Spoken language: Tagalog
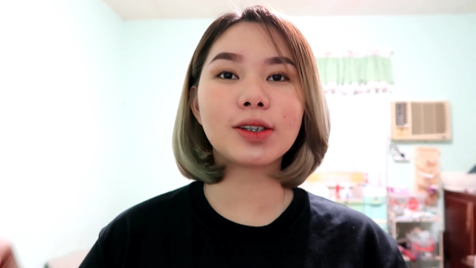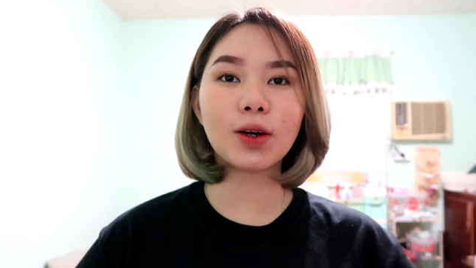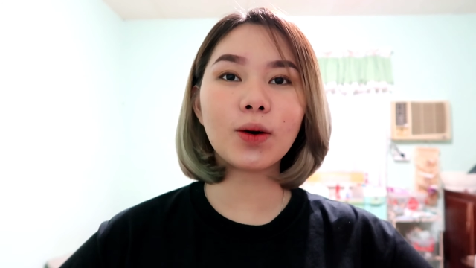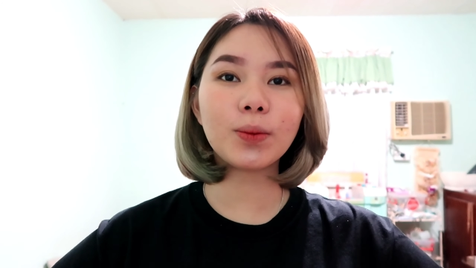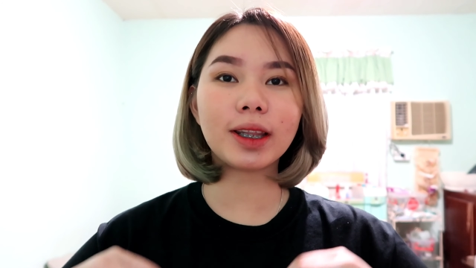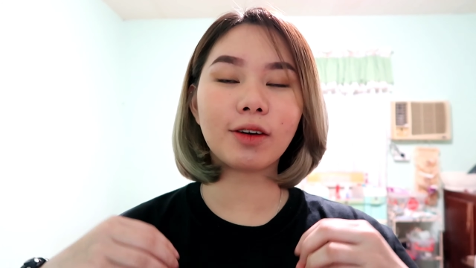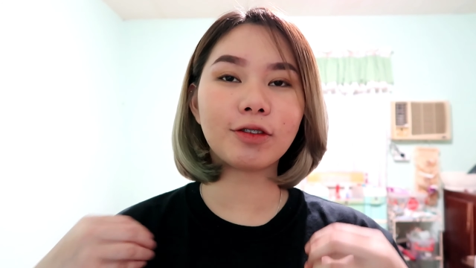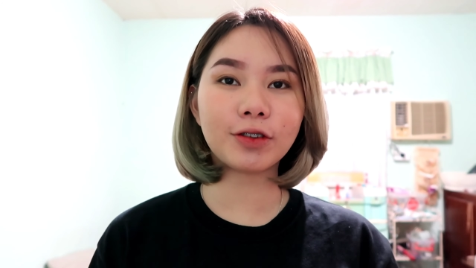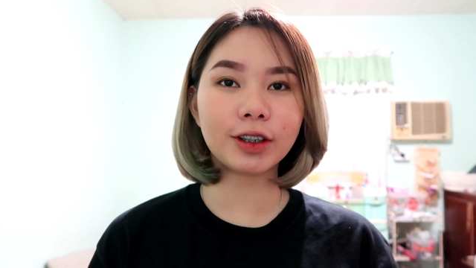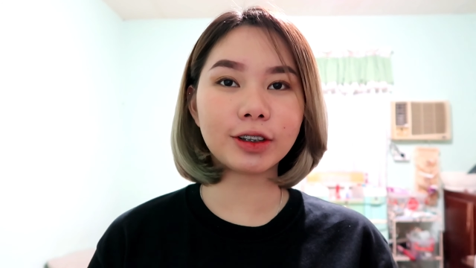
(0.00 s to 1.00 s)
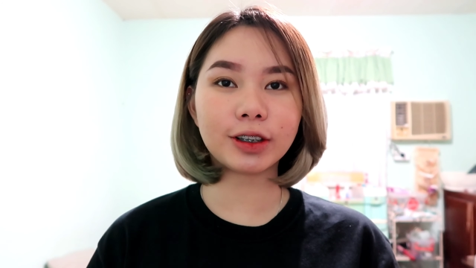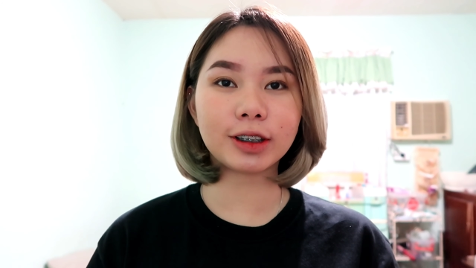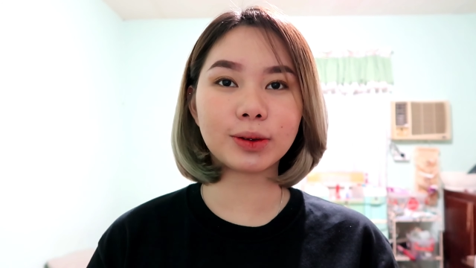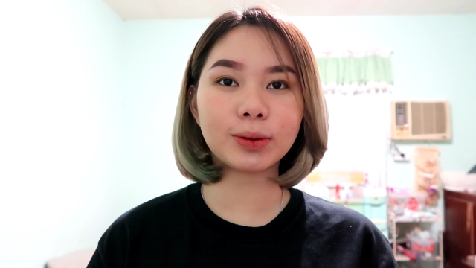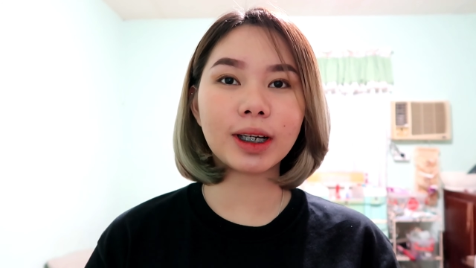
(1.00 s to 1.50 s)
So, without further
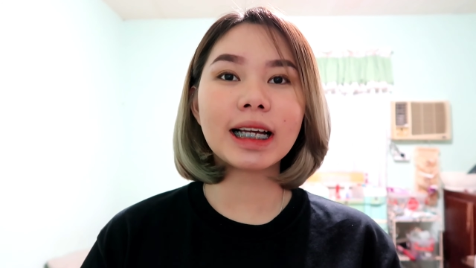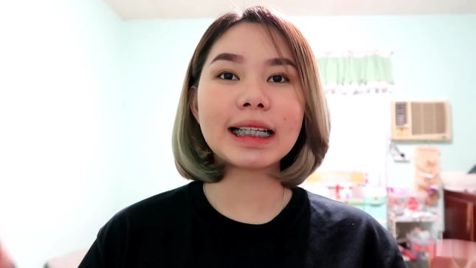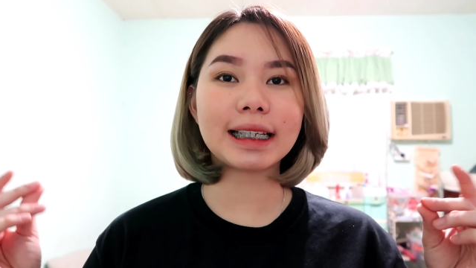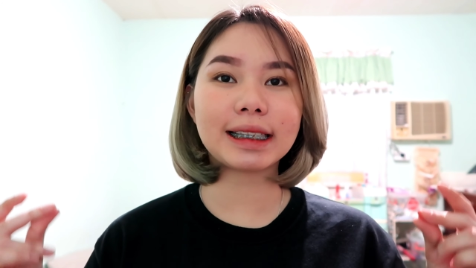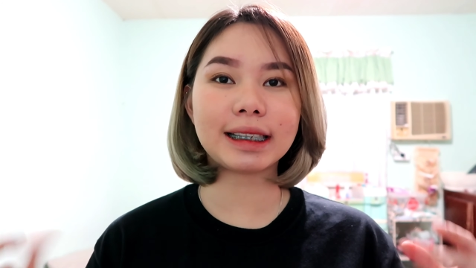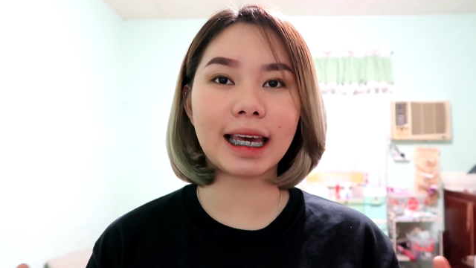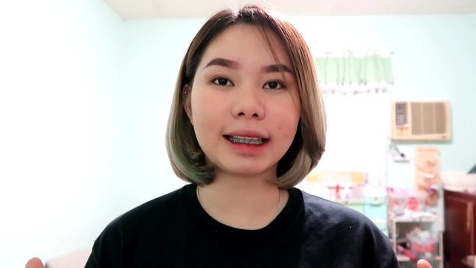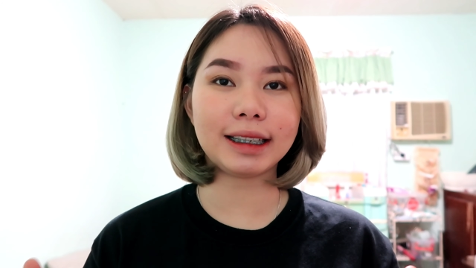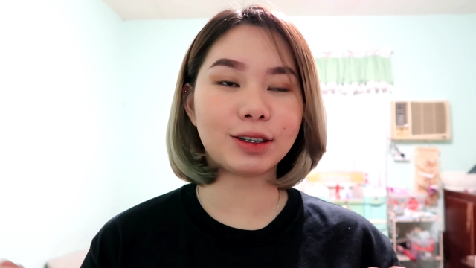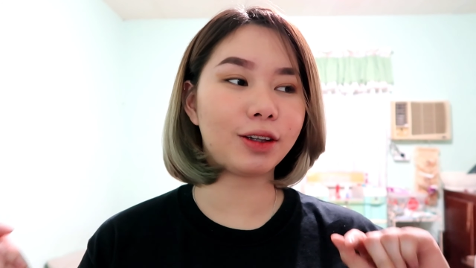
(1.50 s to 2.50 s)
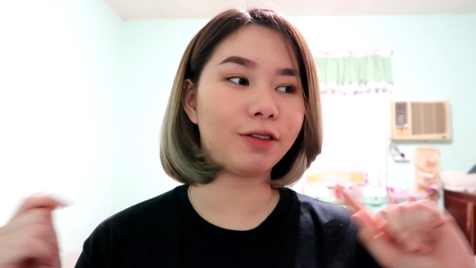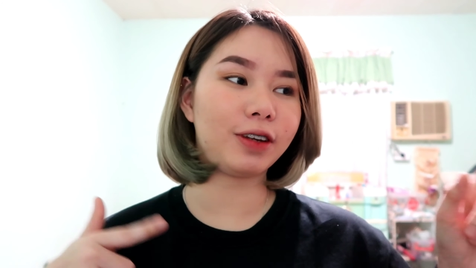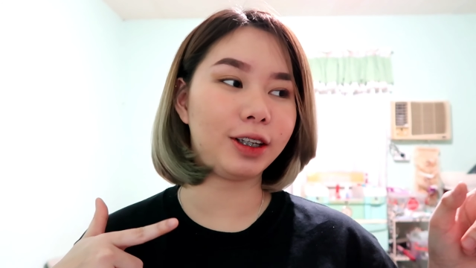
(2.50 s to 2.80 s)
ado, let's get into the